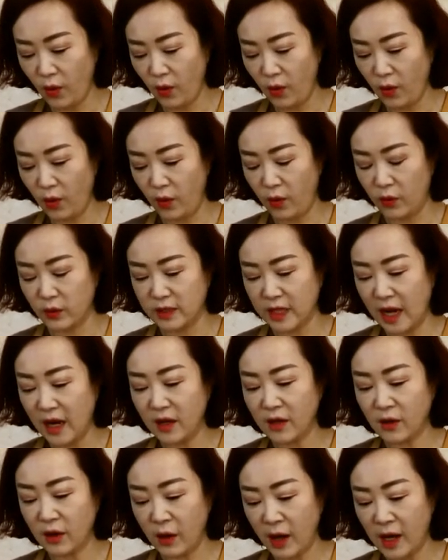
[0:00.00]
어,
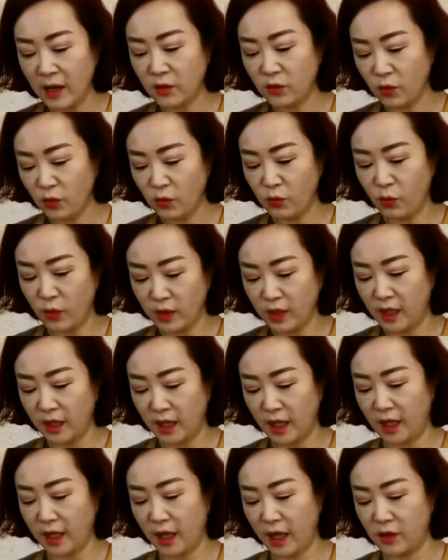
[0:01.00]
장 활동
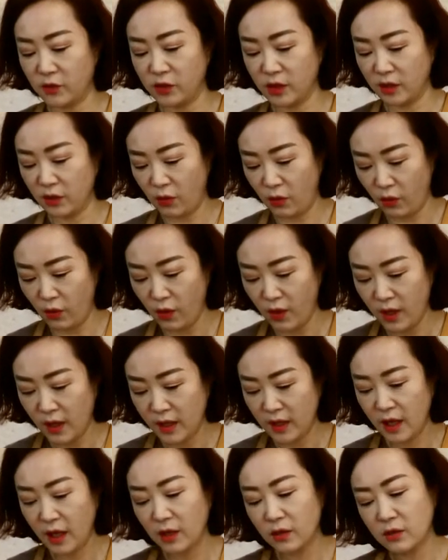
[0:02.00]
원활하게 할 수 있고
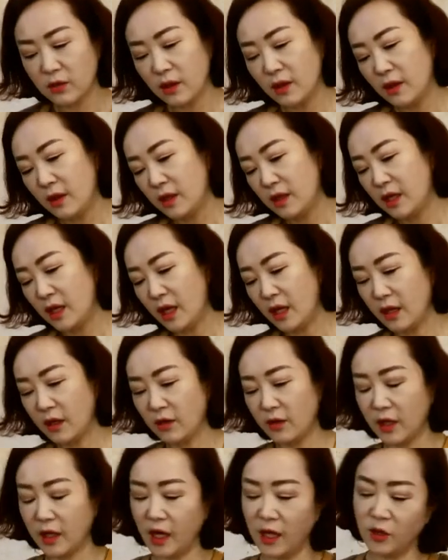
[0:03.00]
얘가 희한한
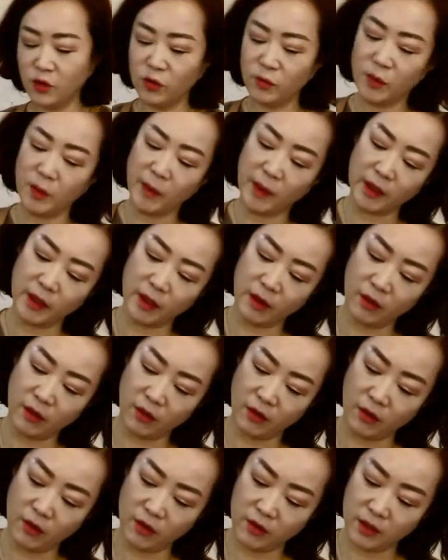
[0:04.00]
거 칼슘이 많아요.
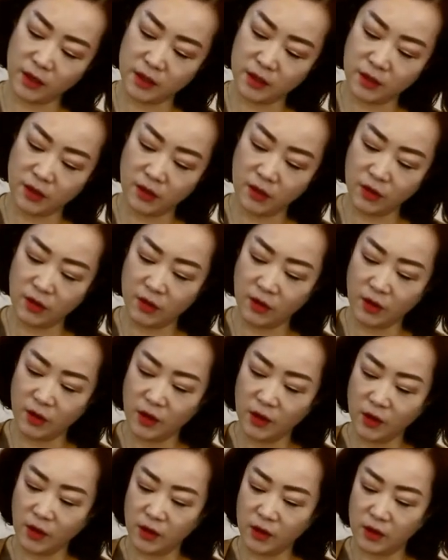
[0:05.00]
그래서
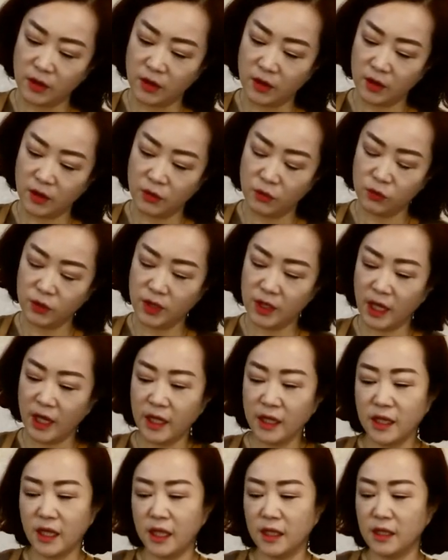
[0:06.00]
어, 우리
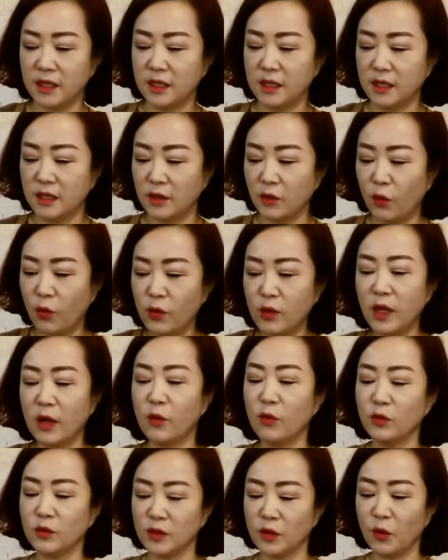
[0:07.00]
나이 때는
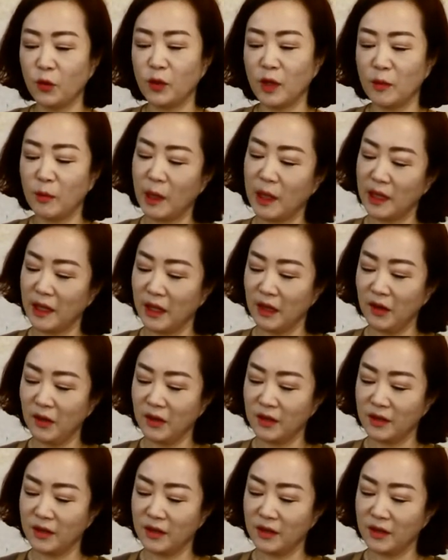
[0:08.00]
골다공증이 온단 말이에요.